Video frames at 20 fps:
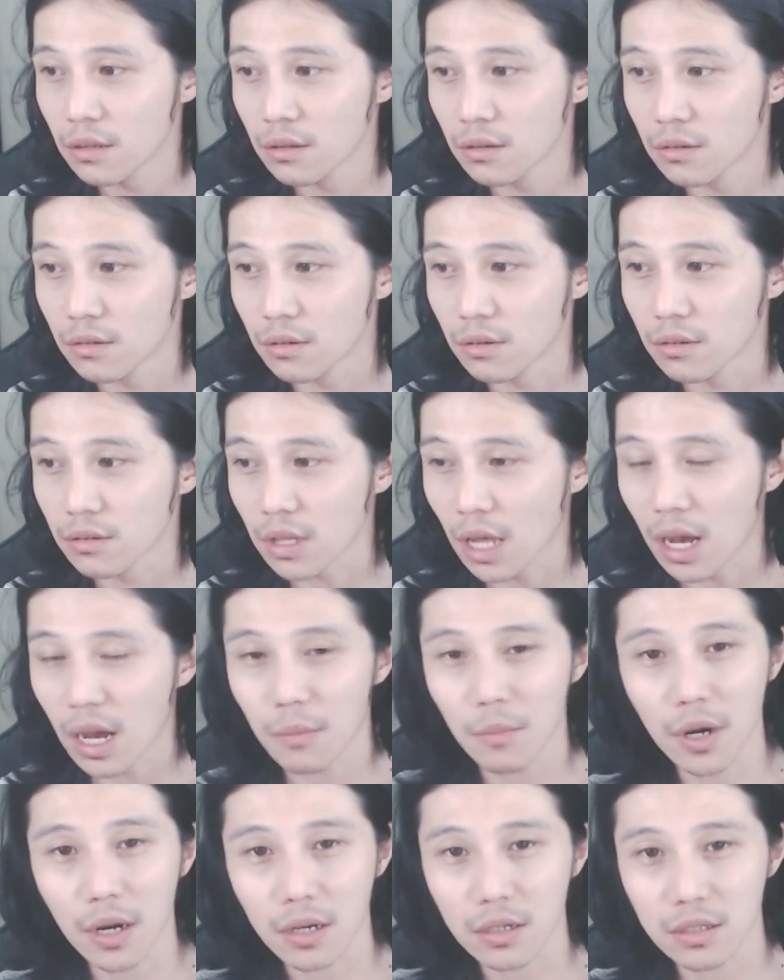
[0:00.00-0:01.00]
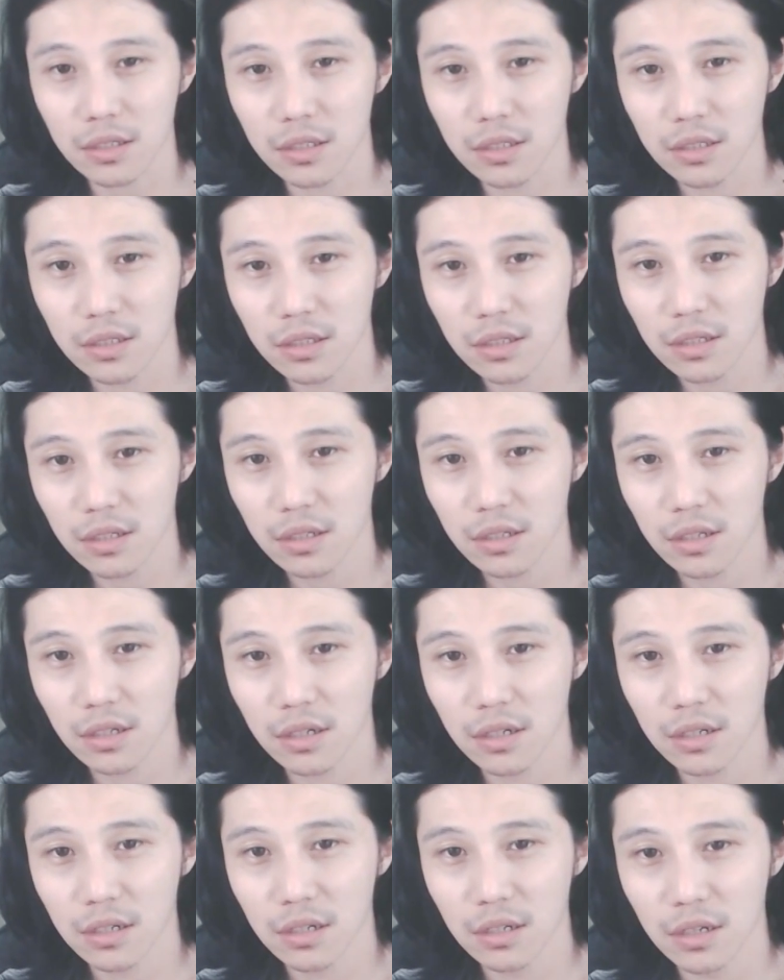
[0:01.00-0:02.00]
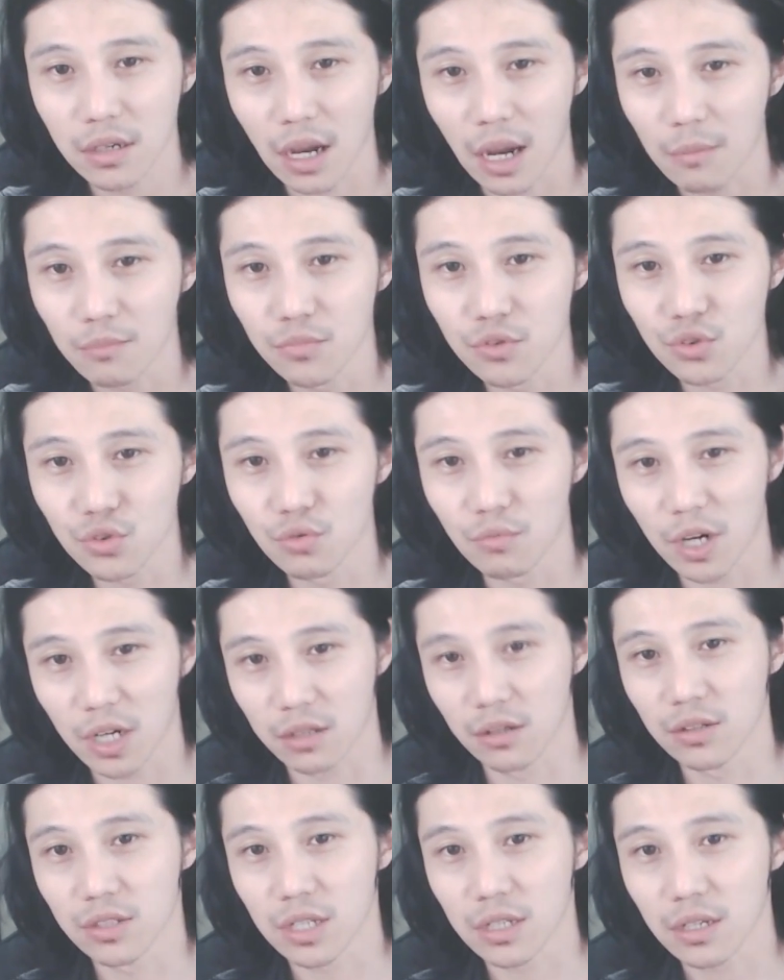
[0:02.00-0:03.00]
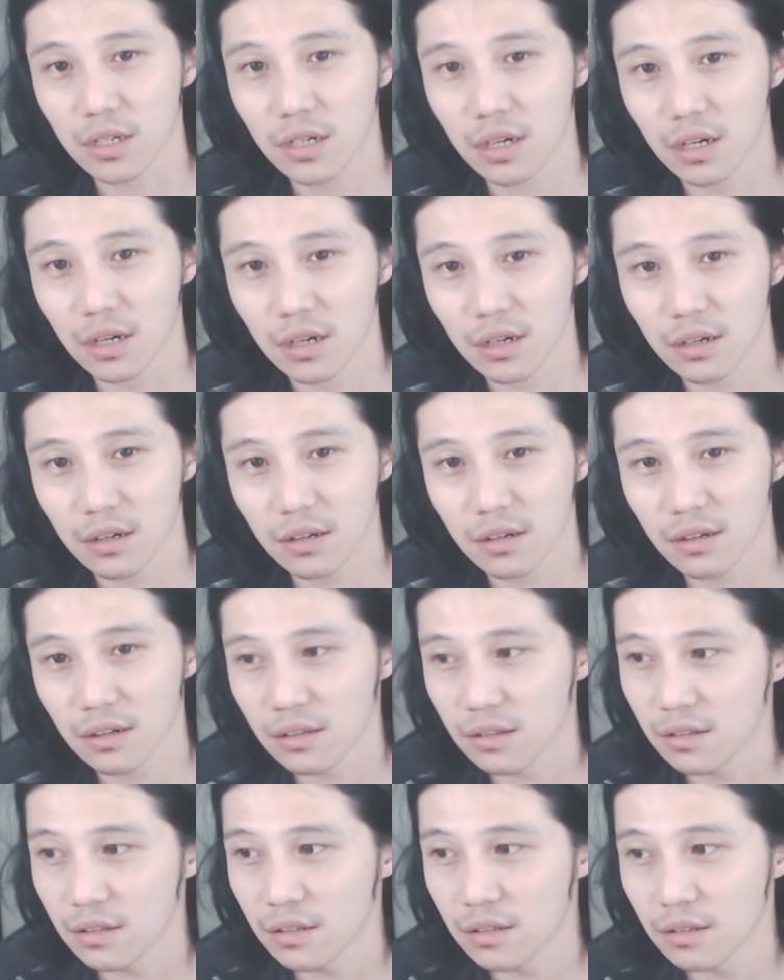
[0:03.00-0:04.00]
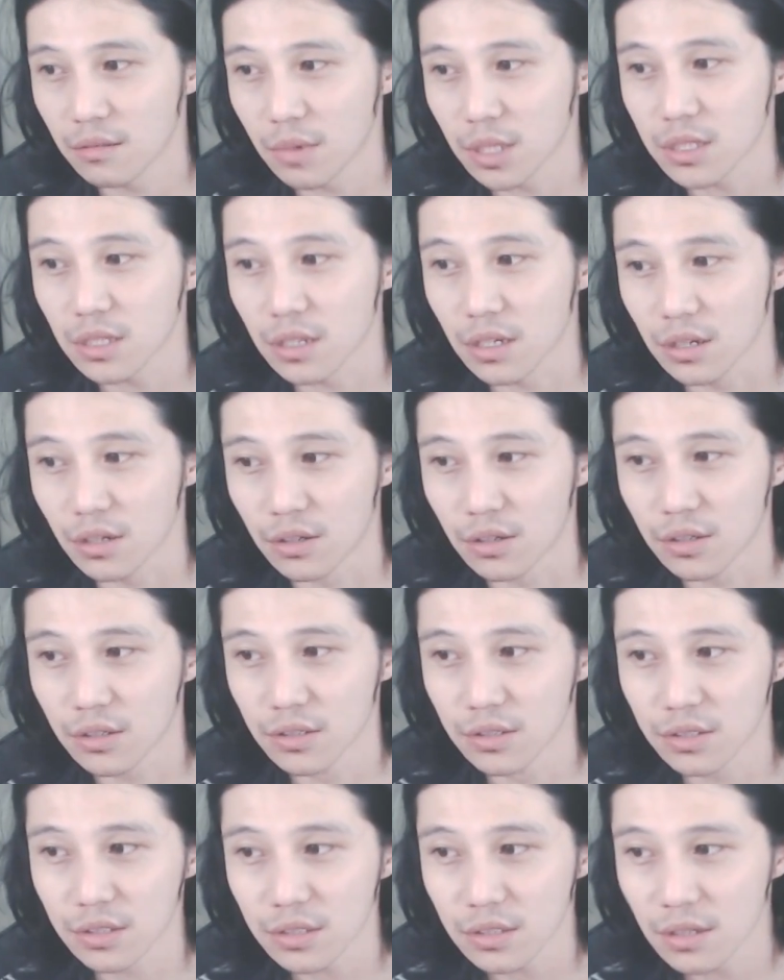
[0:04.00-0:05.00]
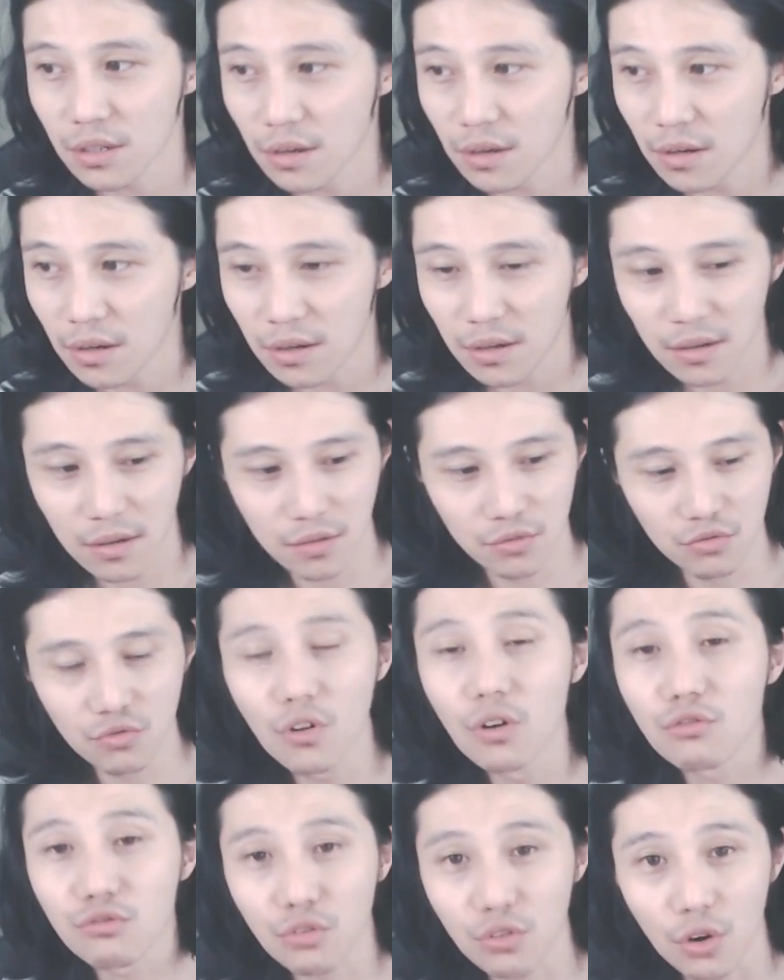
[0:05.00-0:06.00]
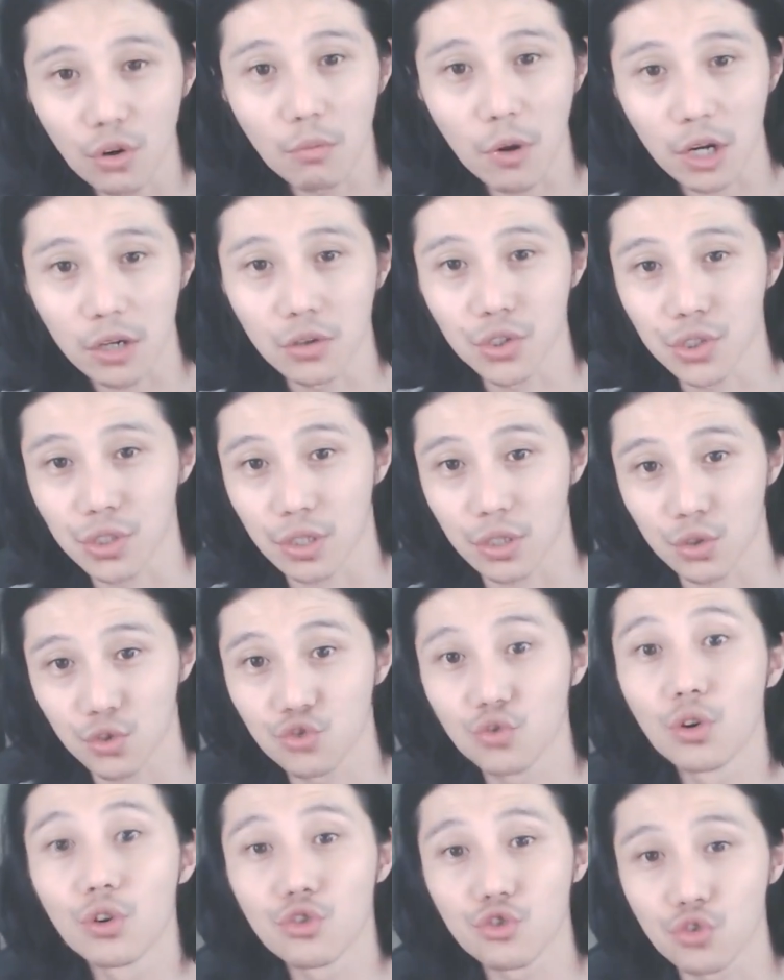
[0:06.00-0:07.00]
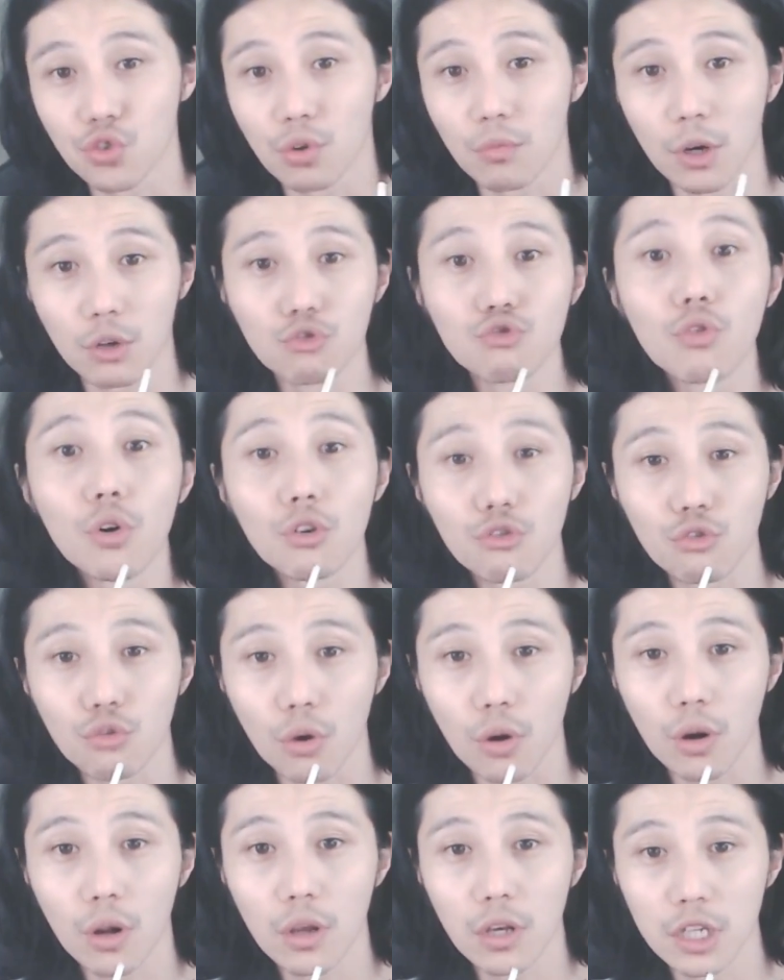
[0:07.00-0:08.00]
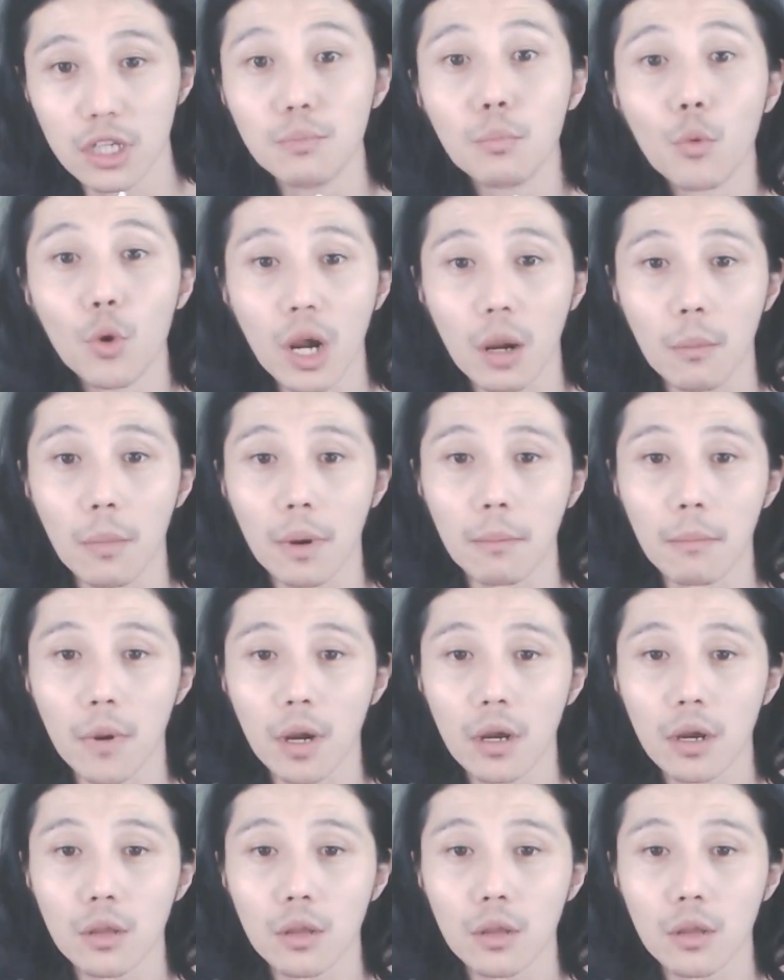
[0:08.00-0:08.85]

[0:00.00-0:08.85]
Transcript: 어, 다 막 안 부르고 막 그러잖아. 맞잖아요. 그지? 웅얼웅얼 막 그러잖아. 중얼중얼 막 웅얼웅얼. 입모양만 막.